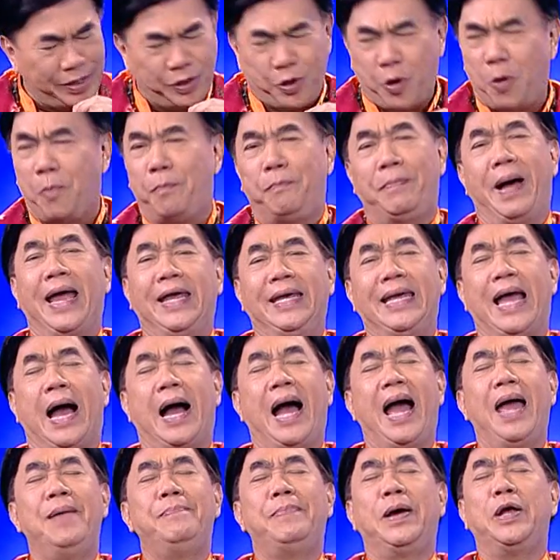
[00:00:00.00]
โทรไปอยาก
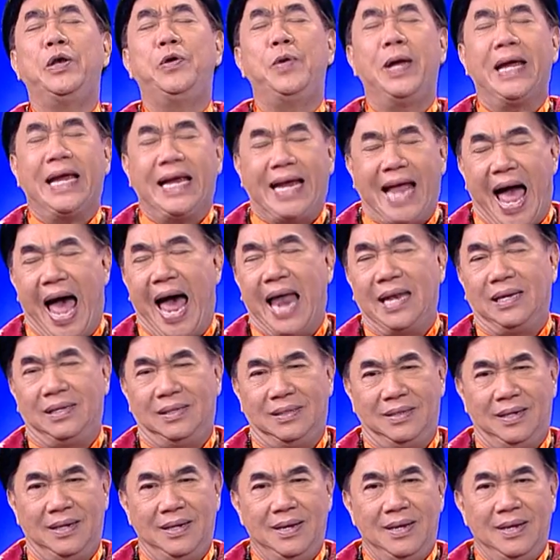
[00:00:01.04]
ให้ไปด้วยกัน
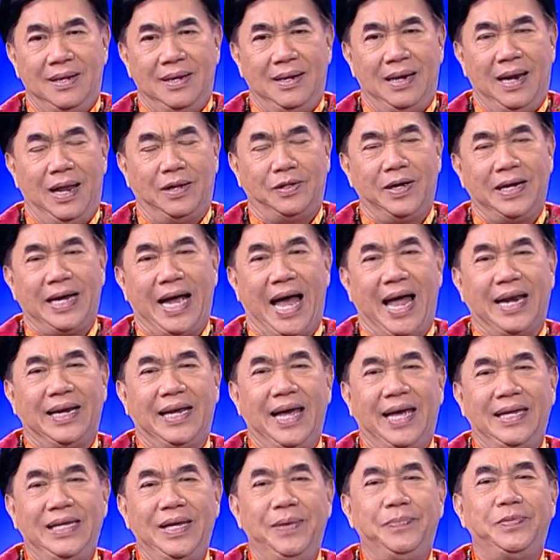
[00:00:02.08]
เพราะมัน เราต้องการ
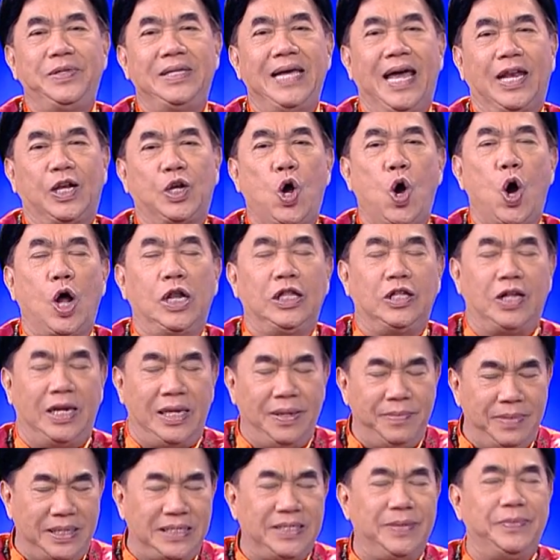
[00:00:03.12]
แค่ 27 คน ตอน
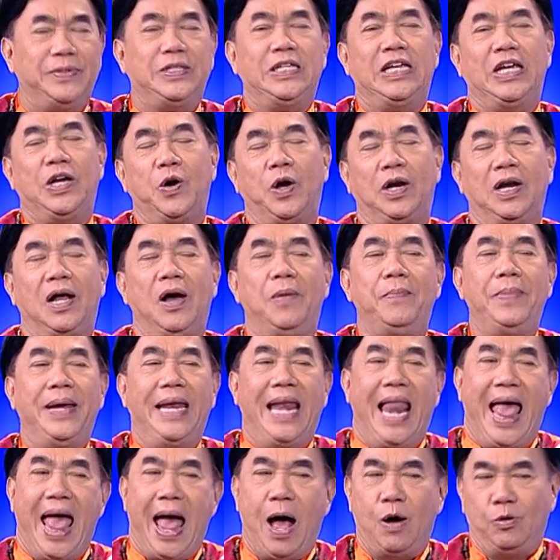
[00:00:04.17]
นี้มัน 14 คนเข้าไป
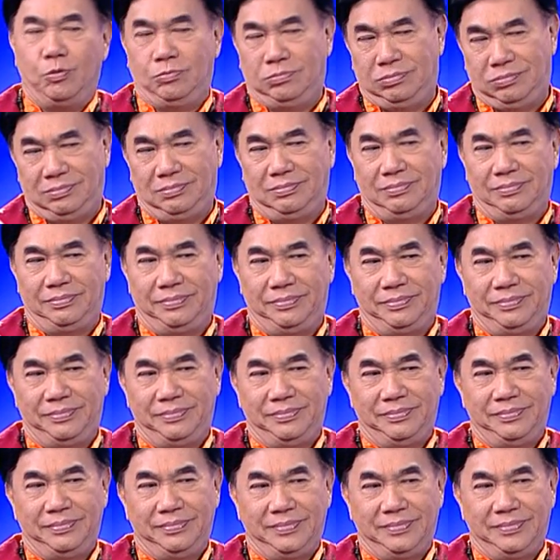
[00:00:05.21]
แล้วมันเป็นกรุ๊ปเล็กด้วยนะ